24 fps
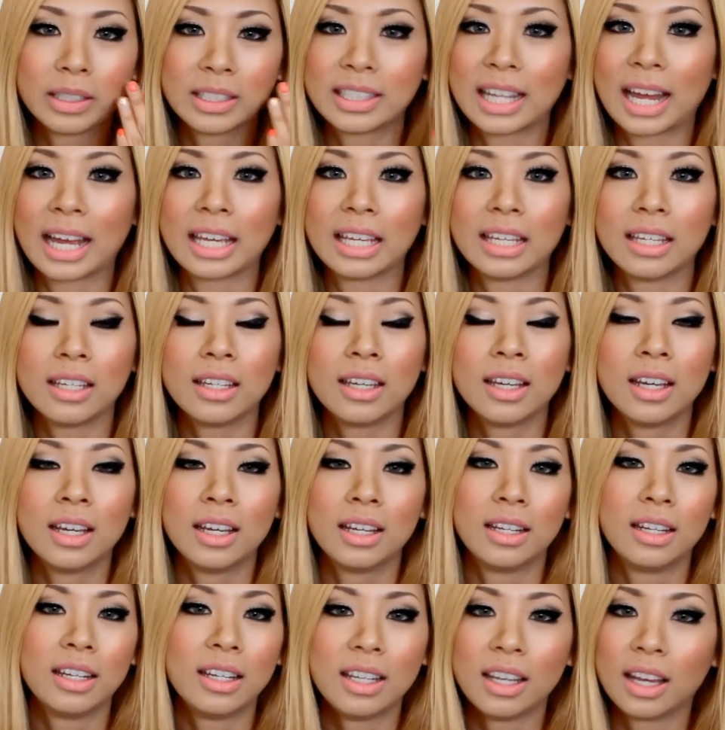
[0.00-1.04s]
แบบว่าใส
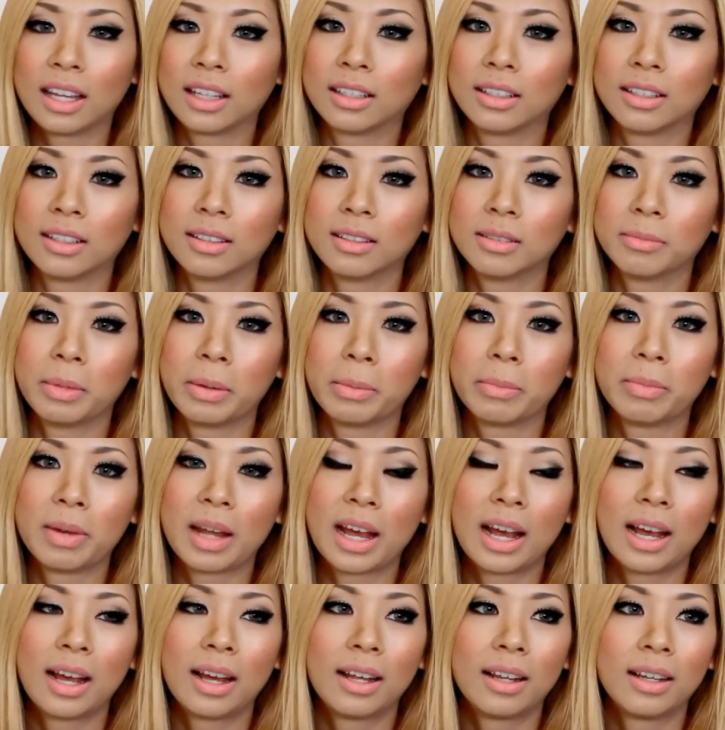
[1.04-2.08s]
เนียนแบบห
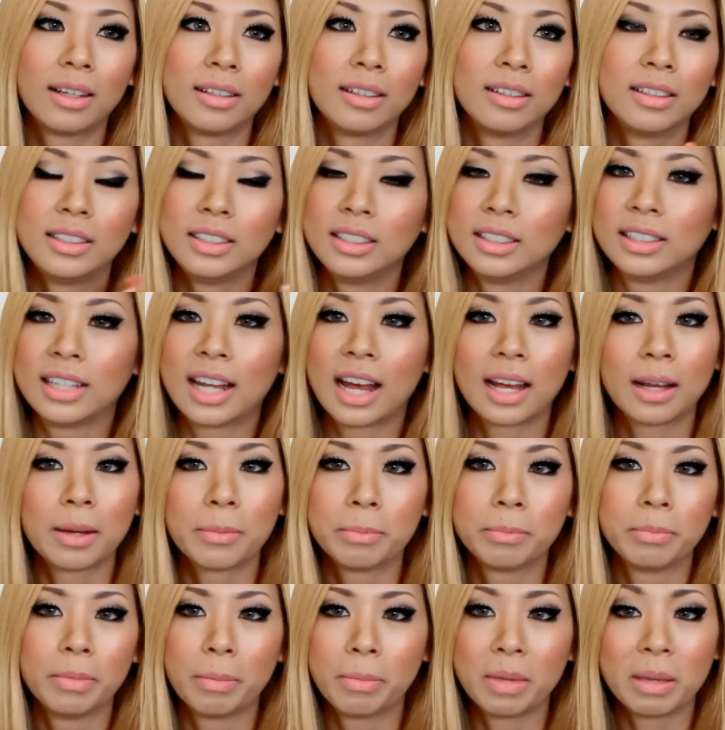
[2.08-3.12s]
น้าลื่นหน้า
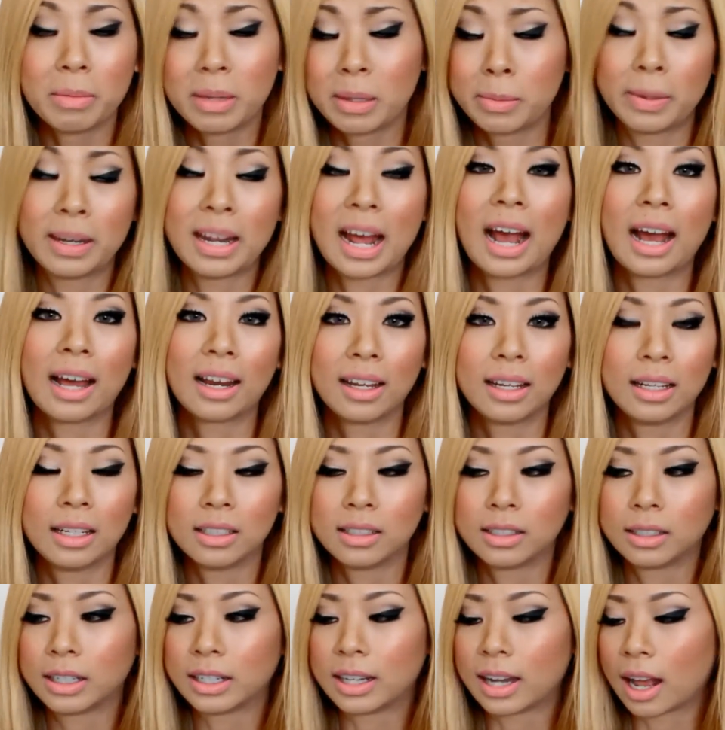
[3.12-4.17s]
แบบไม่มีปัญหาอะไร
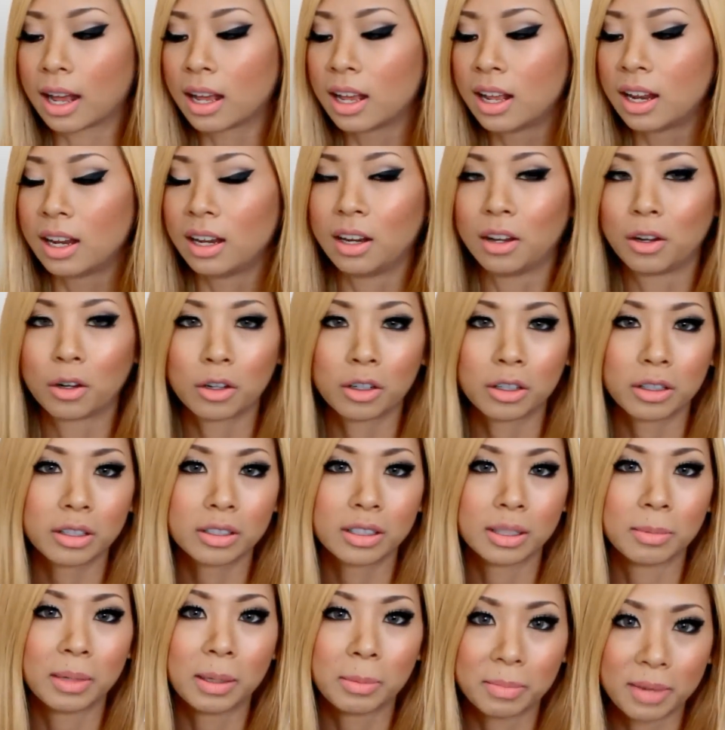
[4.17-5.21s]
เลยนะ แล้วก็
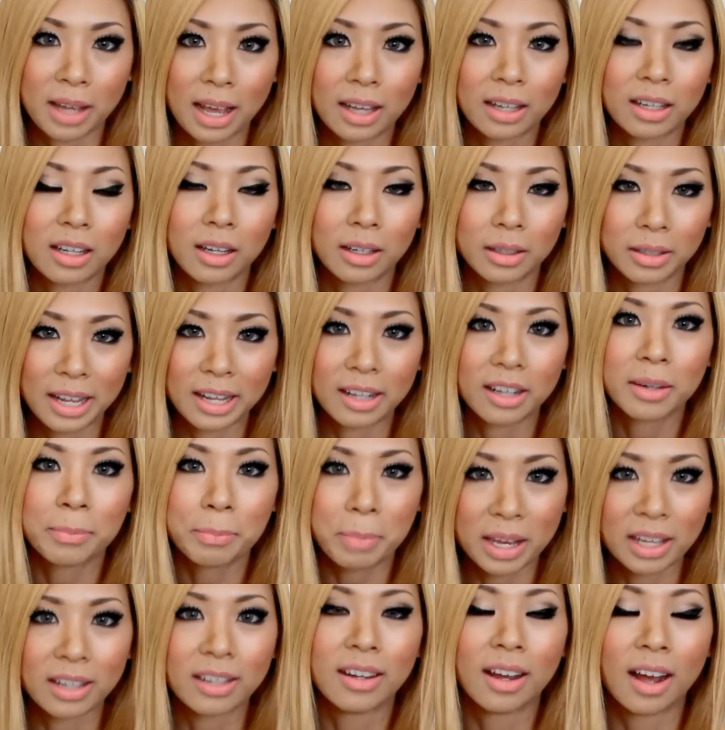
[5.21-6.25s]
สำหรับแนนเนี่ยแนนก็
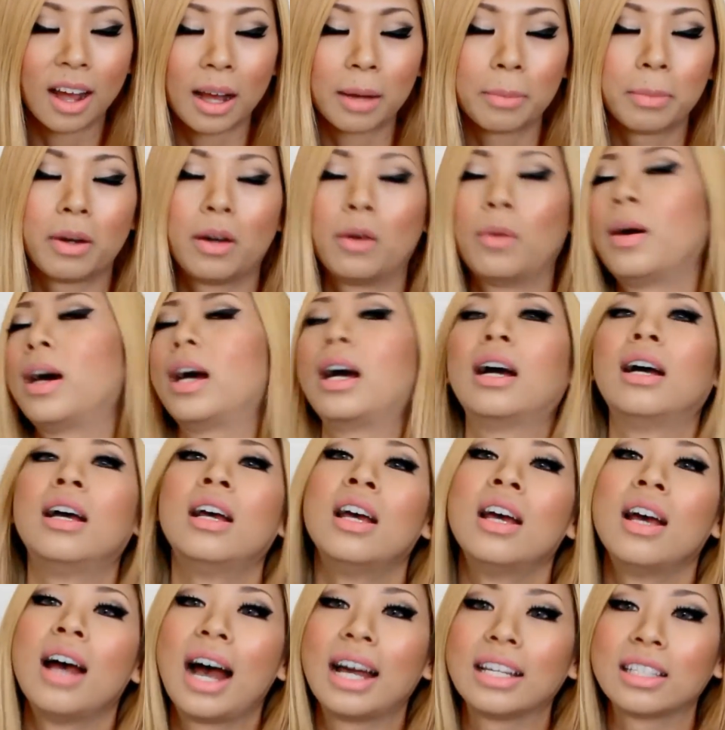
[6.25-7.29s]
เป็นนะคะเพราะว่า
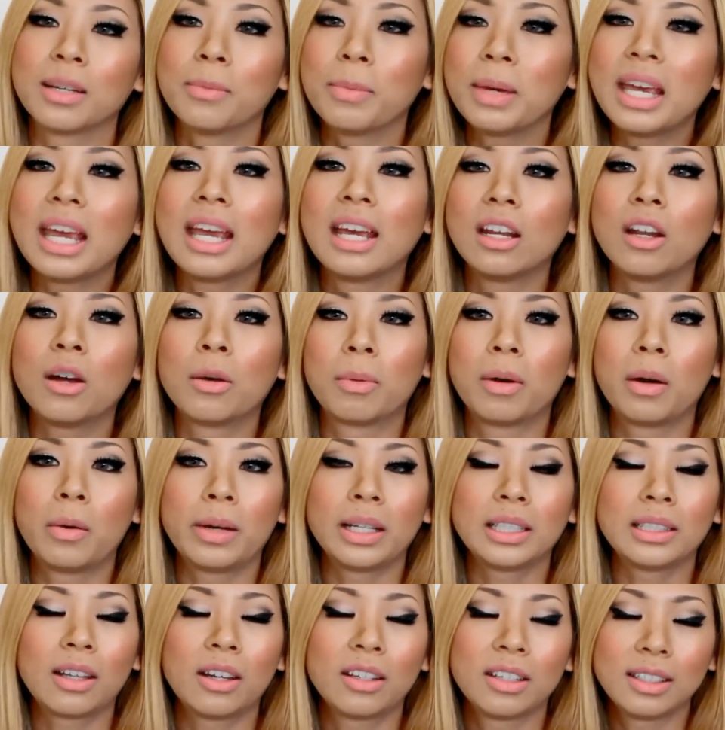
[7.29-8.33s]
อาจจะไม่เห็นหรอกเพราะ
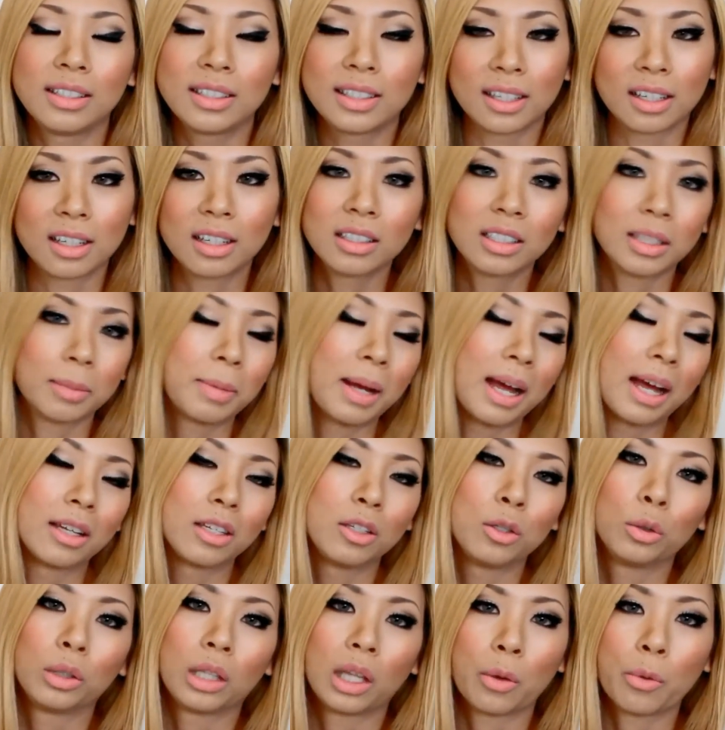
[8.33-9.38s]
ว่าตอนนี้ใส่เครื่องสำอาง
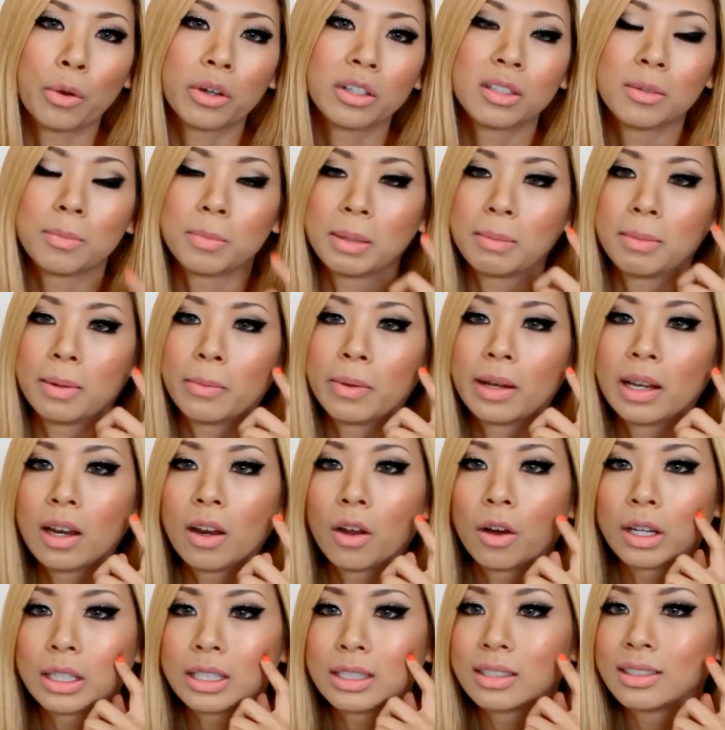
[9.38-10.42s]
อยู่ แต่ว่าจะมีแบบว่า
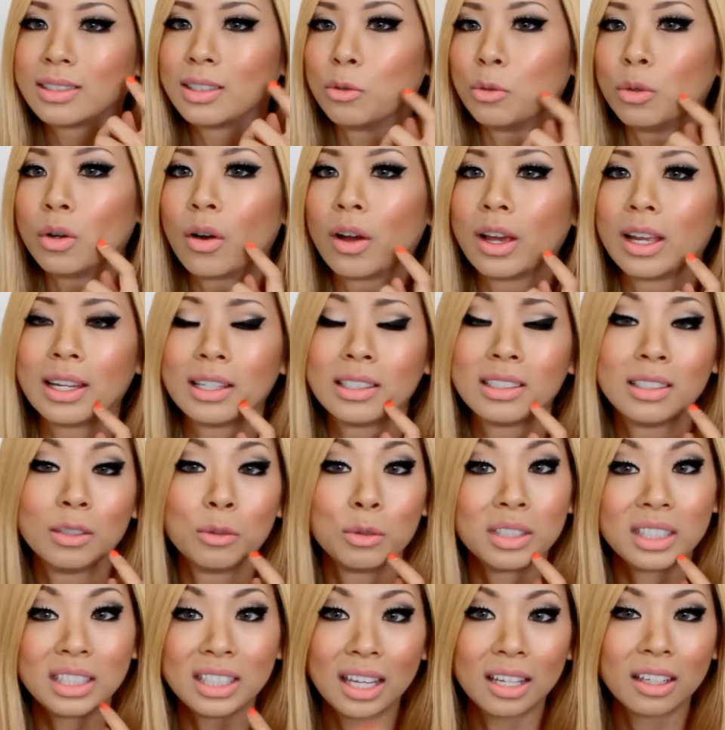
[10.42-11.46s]
รอยสิวรอยอะไรสิ
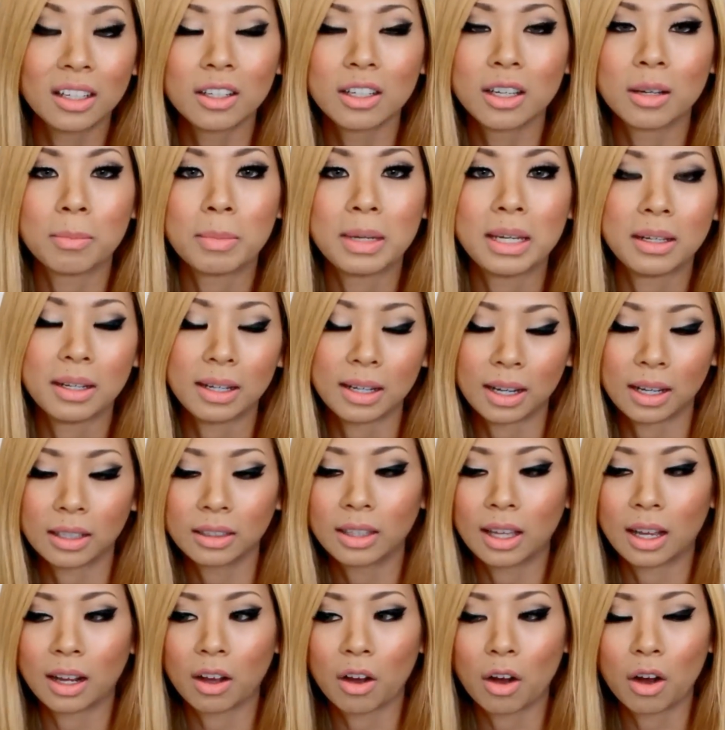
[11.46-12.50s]
วเซียนก็ยังมีนะ
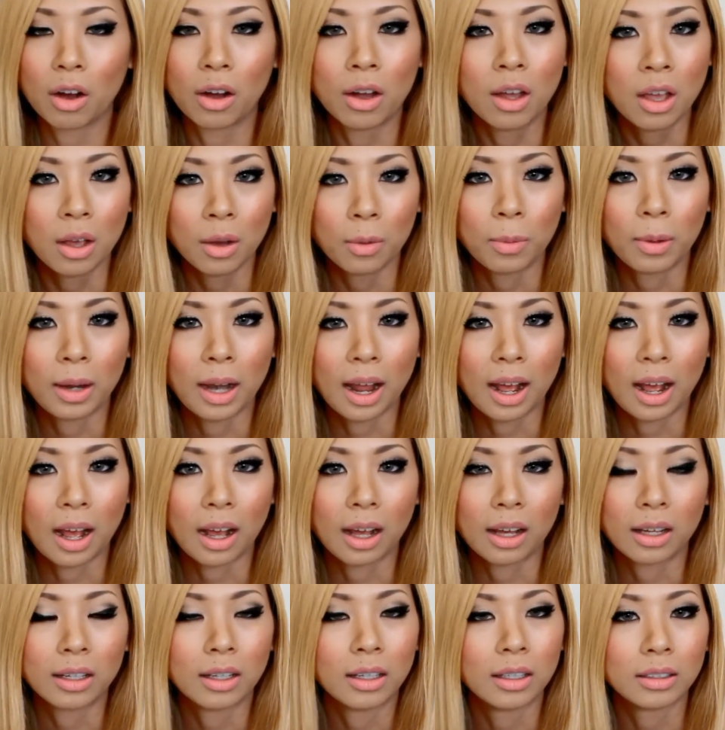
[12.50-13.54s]
แต่ก็เวลา
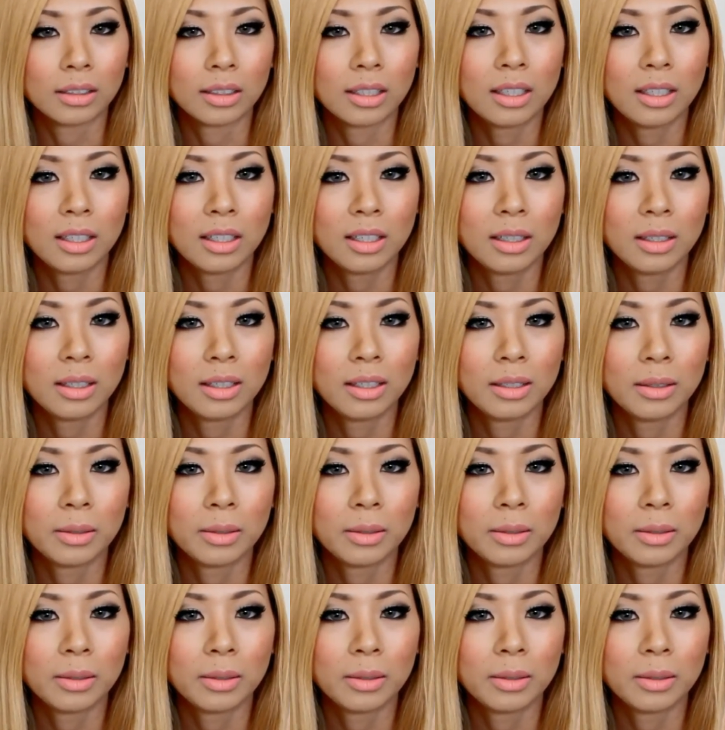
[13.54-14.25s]
ที่